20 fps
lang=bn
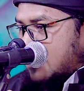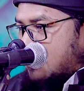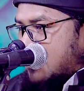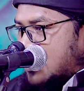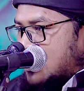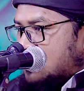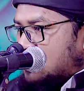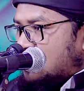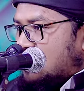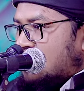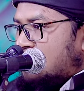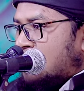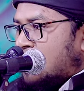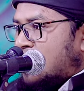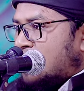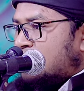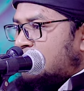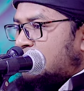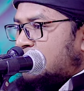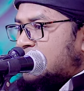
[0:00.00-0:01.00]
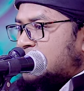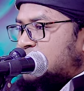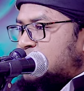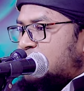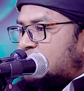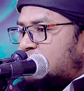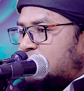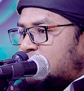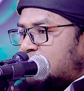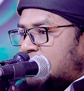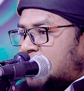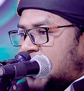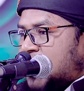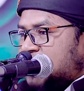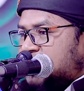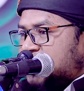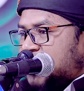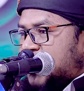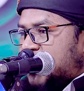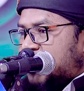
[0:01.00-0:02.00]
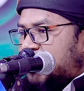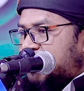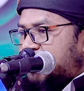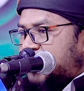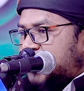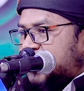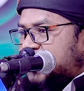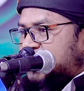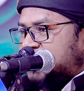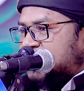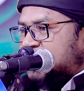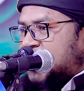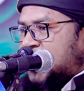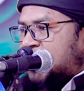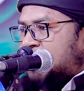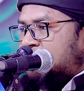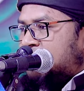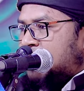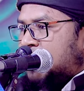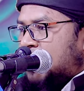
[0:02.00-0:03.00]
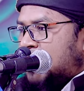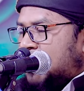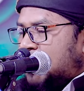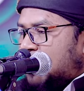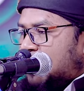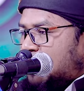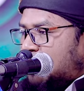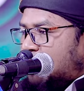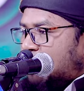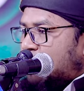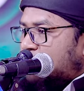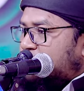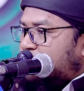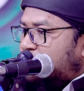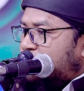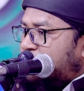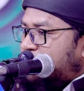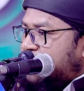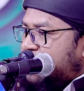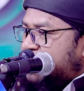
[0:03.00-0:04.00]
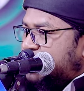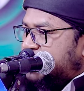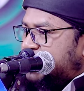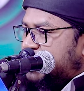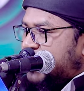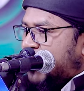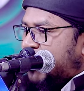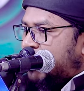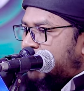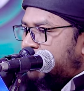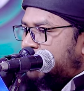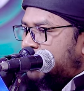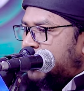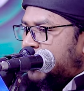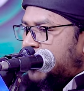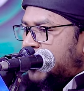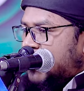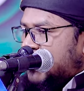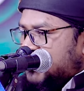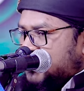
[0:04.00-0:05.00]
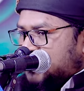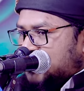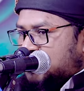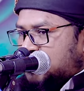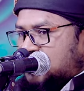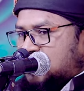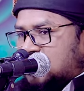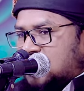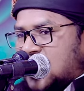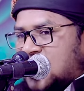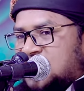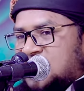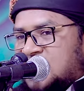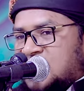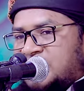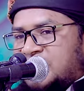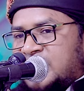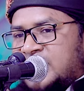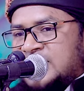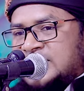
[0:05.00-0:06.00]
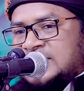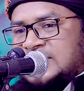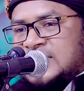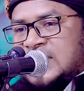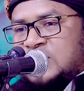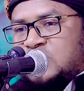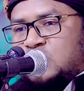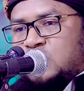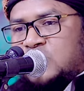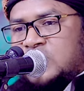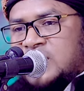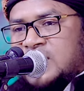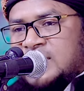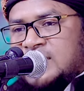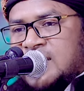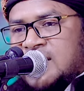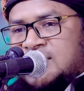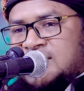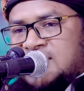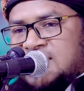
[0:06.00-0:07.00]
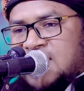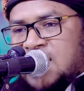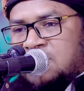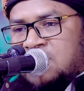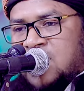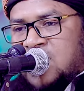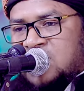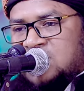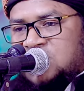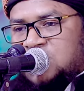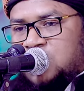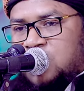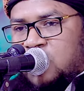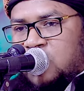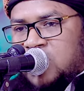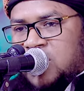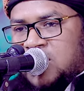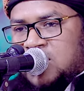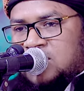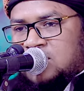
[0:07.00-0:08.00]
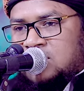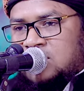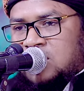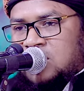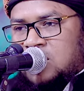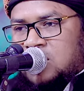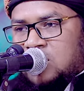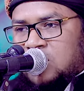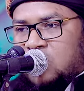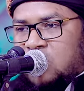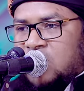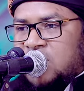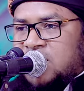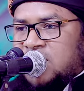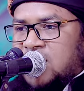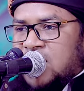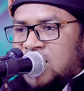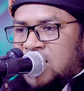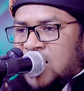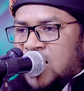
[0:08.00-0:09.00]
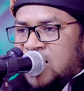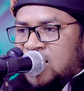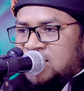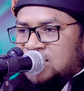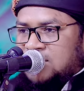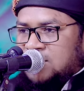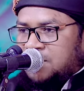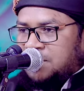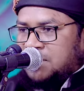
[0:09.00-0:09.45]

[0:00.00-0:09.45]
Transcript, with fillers: এই বাইতুল মামুরে সত্তর হাজার ফেরিস্তা কত ফেরিস্তা সত্তর হাজার ফেরিস্তা দুই রাকাত নামাজ পড়েন কয় রাকাত